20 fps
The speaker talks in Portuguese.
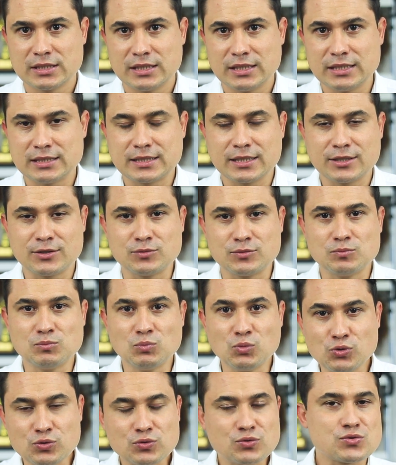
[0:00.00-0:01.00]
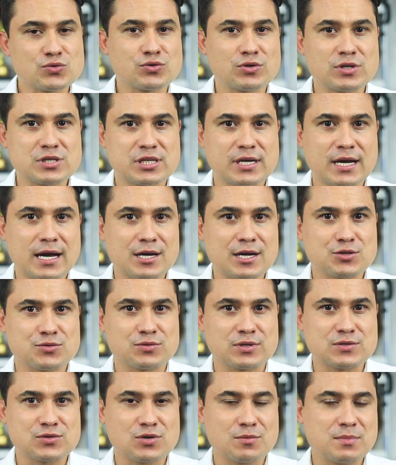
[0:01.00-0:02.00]
Então, muitos hoje
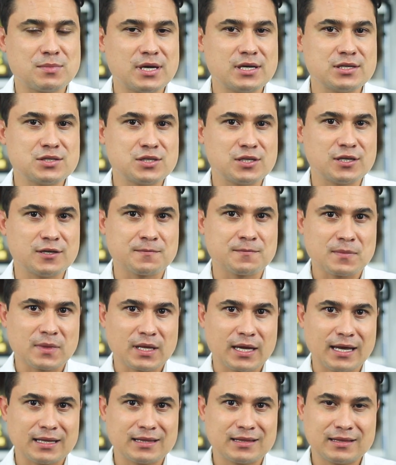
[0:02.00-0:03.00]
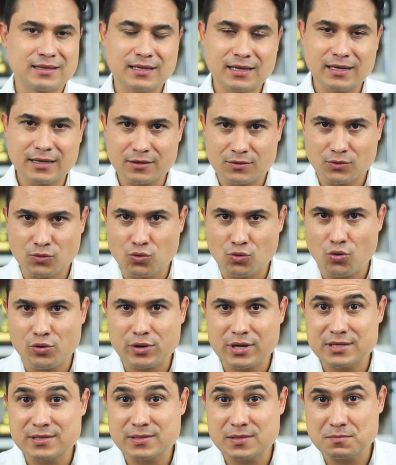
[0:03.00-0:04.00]
acham que somente é, ter o
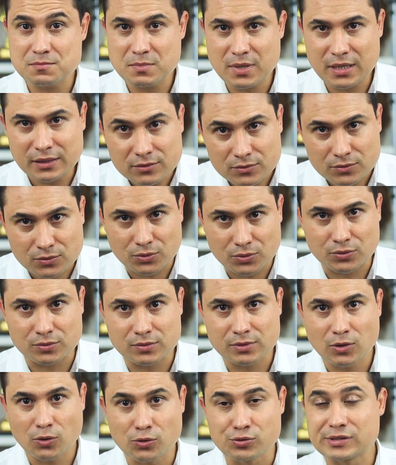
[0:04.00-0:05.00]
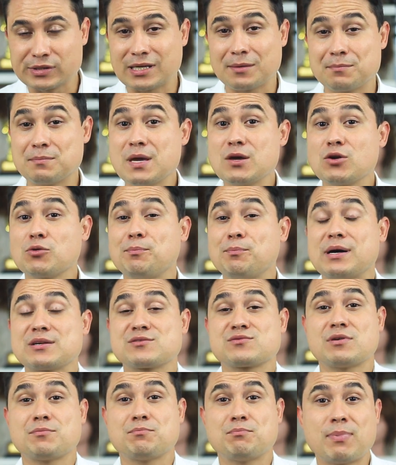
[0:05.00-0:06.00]
conhecimento ou saber o
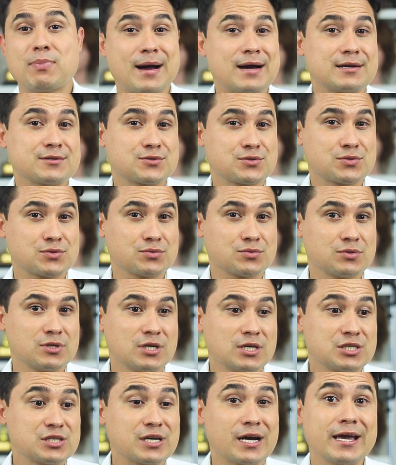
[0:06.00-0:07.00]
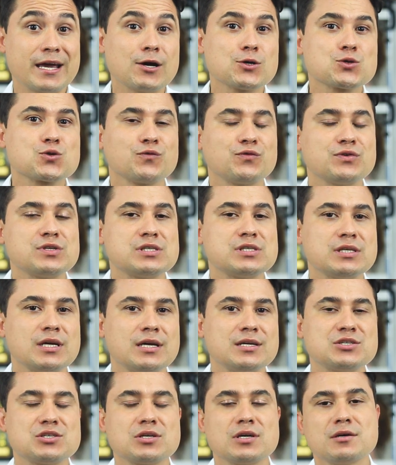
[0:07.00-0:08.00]
passo a passo já é o
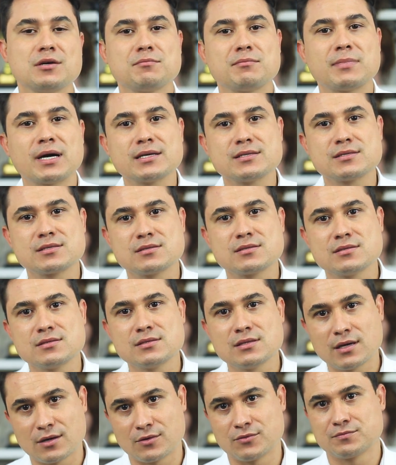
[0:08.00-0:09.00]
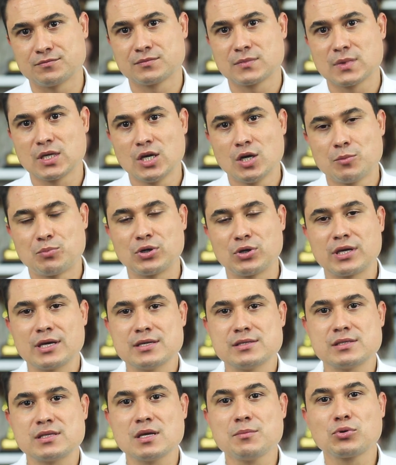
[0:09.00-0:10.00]
suficiente, mas não. Porque
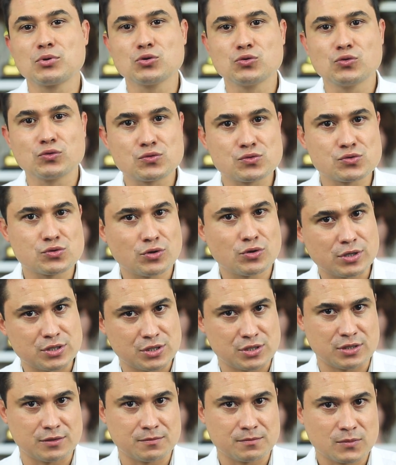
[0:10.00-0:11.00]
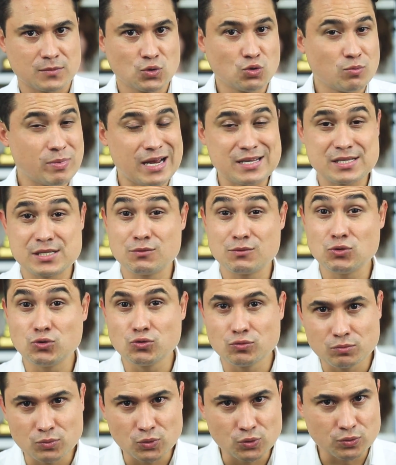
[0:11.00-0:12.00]
existem produtos hoje no Brasil e
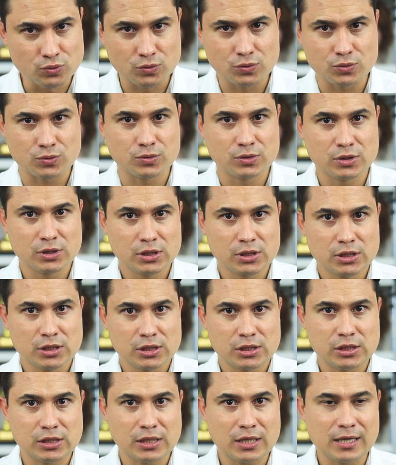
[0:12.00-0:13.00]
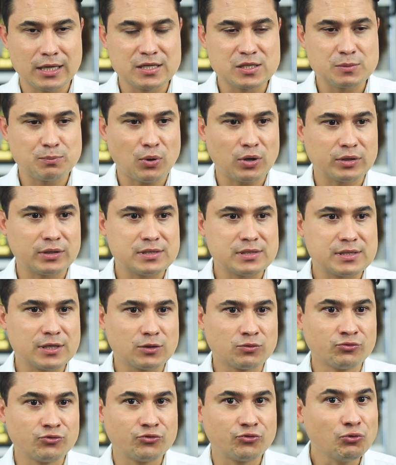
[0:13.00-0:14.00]
no mundo que eles podem
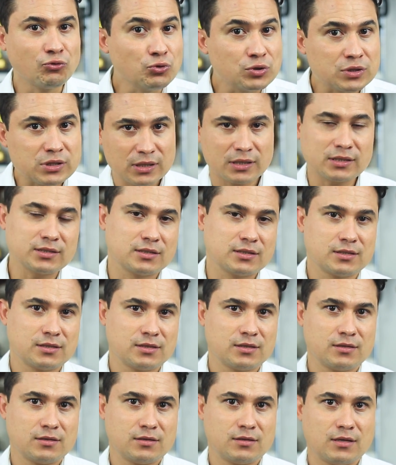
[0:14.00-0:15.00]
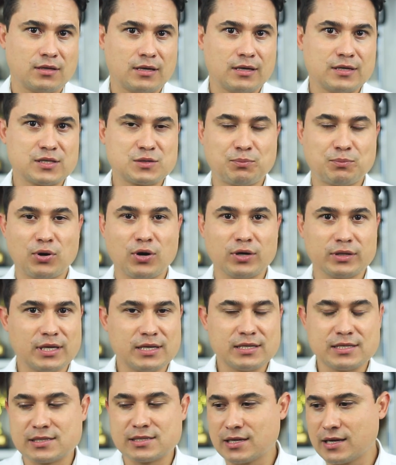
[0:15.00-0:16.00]
ser um Fusca, eles
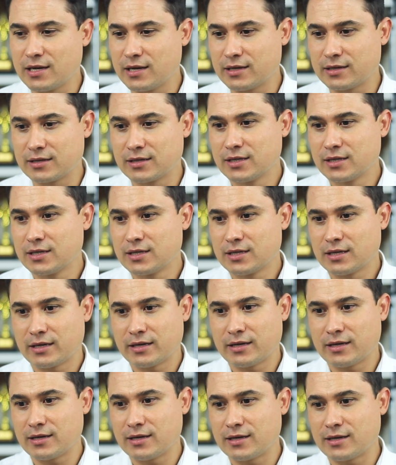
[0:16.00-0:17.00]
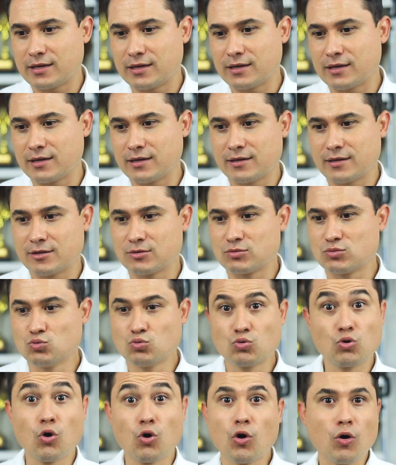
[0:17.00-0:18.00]
podem ser é, é,
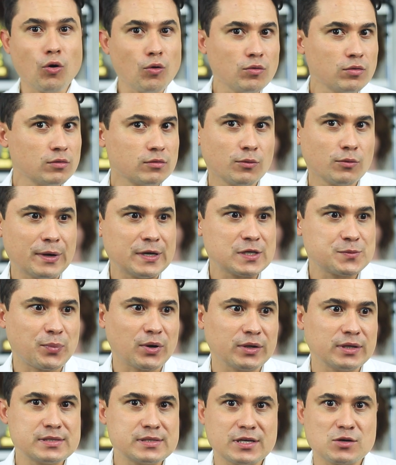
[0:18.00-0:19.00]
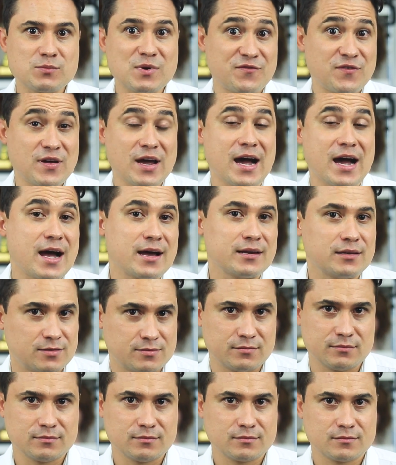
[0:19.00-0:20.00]
um Gol ou eles podem ser uma Ferrari.
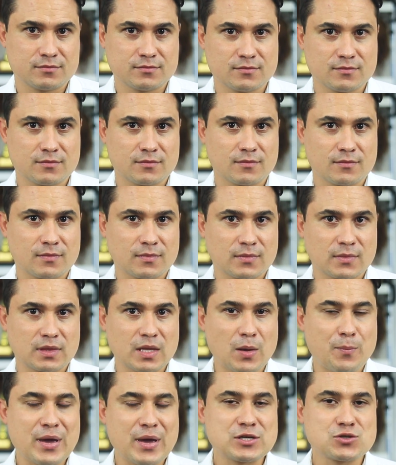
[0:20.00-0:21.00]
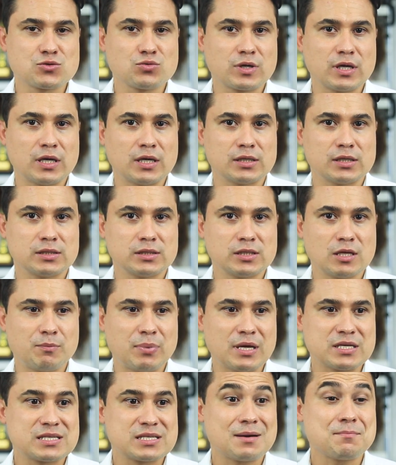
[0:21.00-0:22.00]
Depende do que?
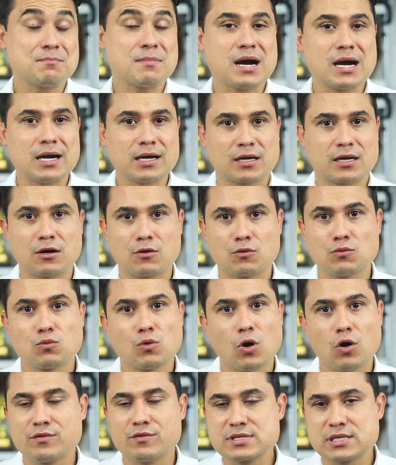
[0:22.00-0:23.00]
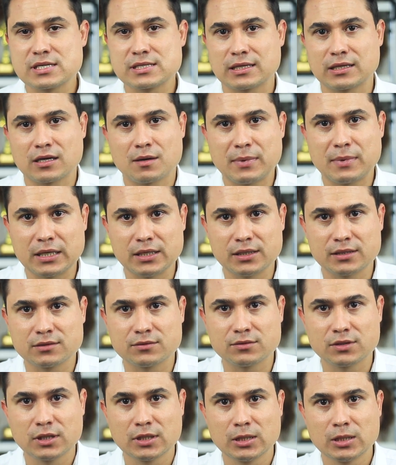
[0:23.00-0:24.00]
Depende da marca com qual você está
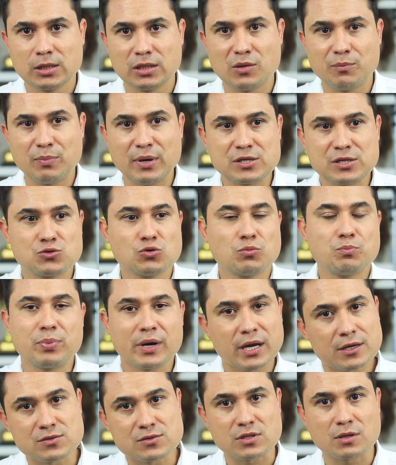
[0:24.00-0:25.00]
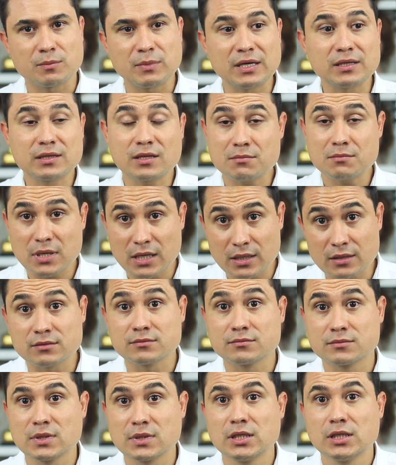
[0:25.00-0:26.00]
trabalhando. Depende do preço também?
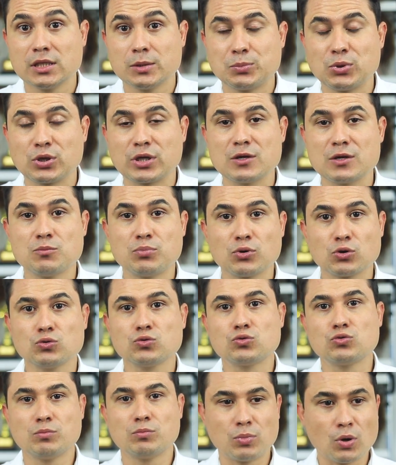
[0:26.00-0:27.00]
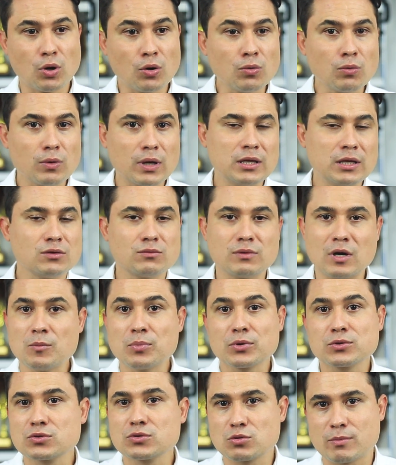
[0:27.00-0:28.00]
Também. Porque um produto bom, ele não é um
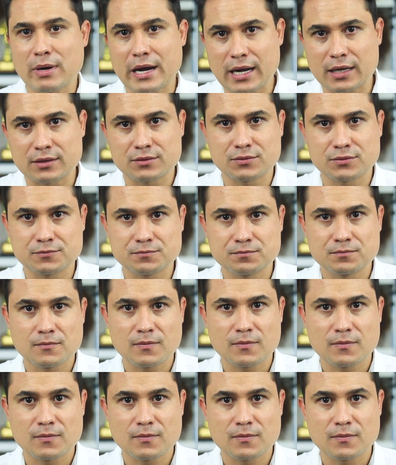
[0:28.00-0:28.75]
produto barato.